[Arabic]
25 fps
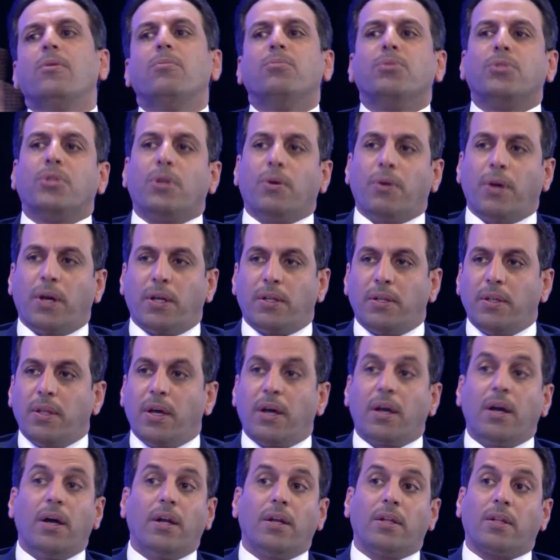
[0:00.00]
المستويات
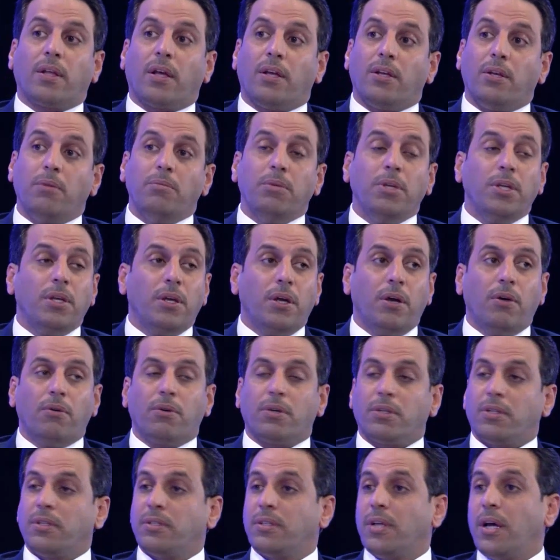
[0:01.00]
اذا كانت خدميه او
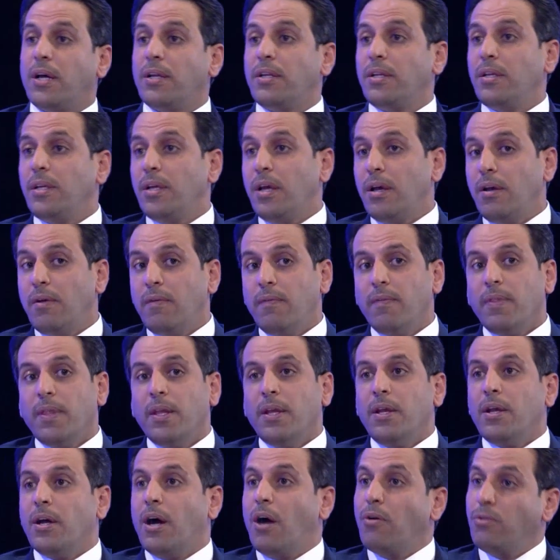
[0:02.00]
اقتصاديه
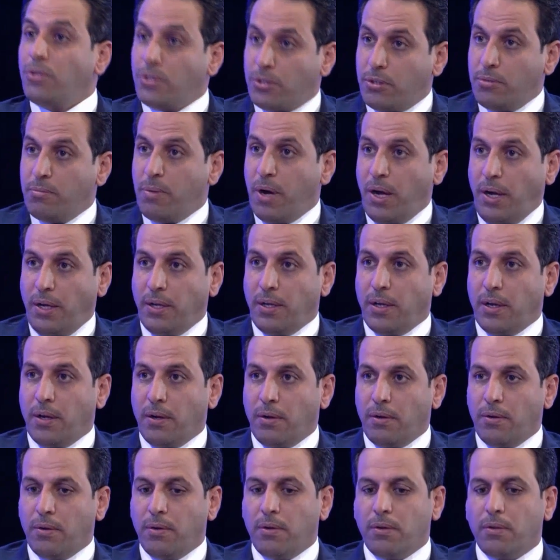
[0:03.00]
او اجتماعيه
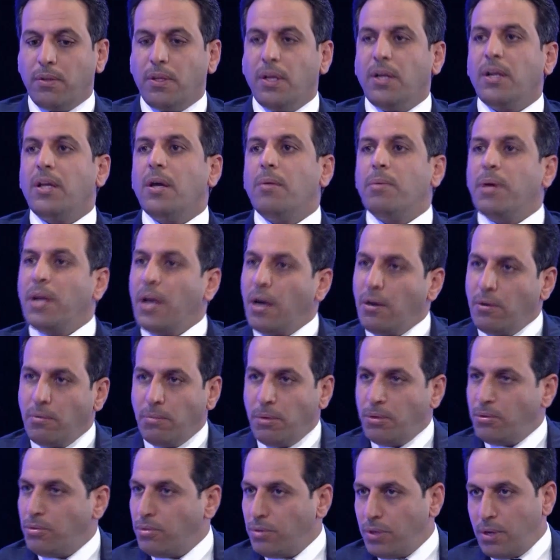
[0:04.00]
تلقى بلاوي
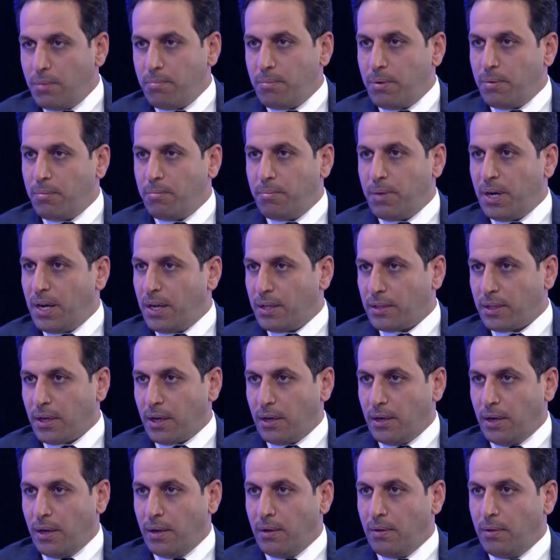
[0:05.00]
موجوده
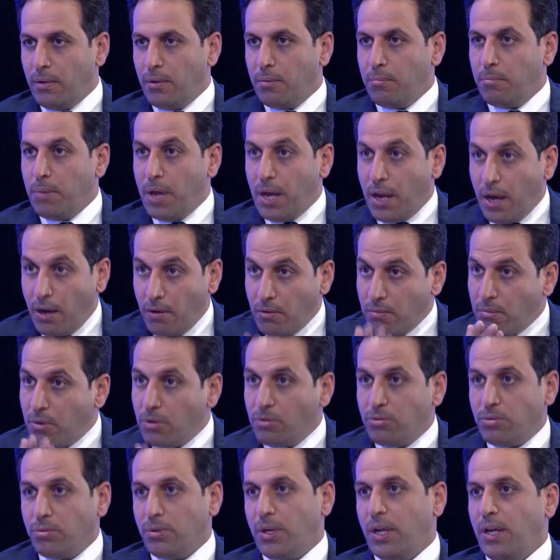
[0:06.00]
بمناطقنا بلاوي
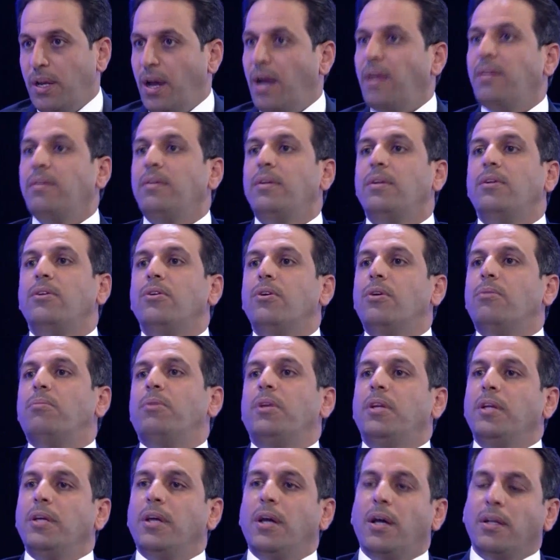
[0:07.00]
موجوده لحد اليوم
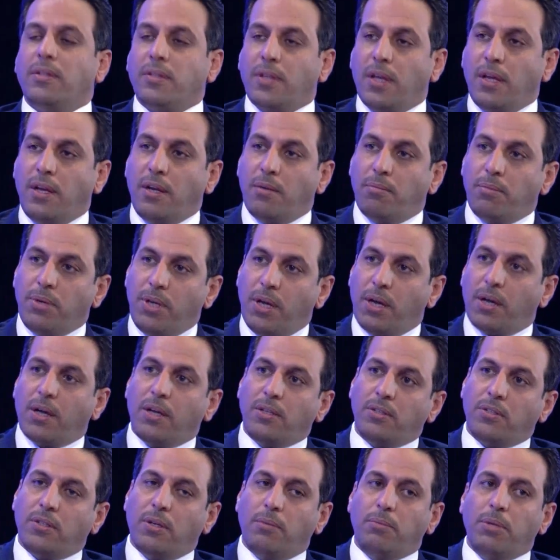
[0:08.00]
اللي اتكلم وياك
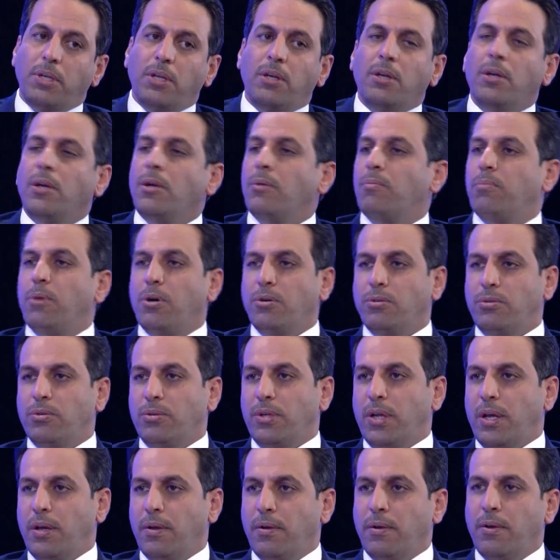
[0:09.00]
هسه بي
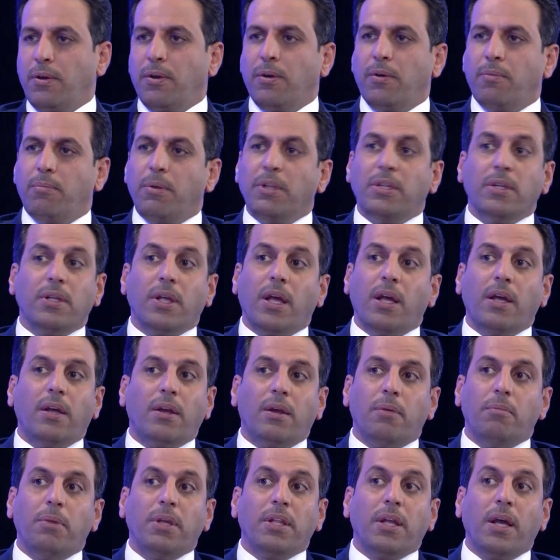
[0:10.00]
موجوده طيب ما
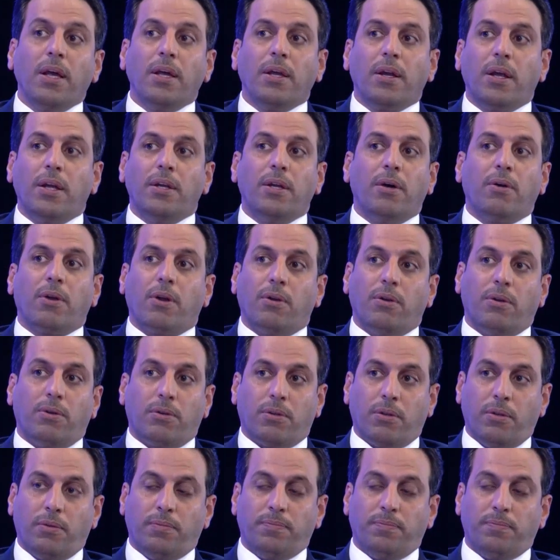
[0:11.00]
تتغير ما تغيرها دوره دوره قاطع